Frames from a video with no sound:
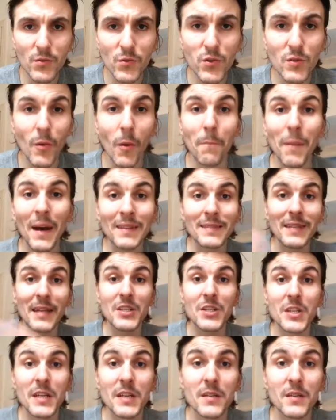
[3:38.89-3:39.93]
tout le monde
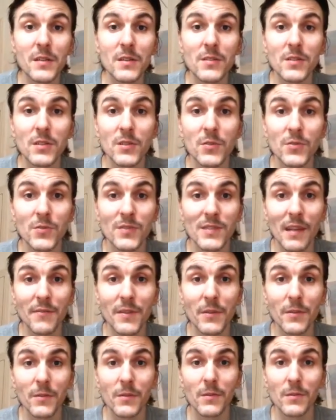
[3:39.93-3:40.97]
partageait ce que nous
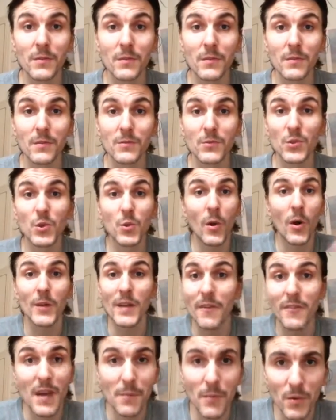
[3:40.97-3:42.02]
avions, de quoi on
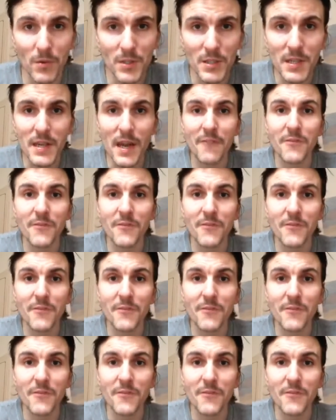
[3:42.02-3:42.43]
avait bien mangé.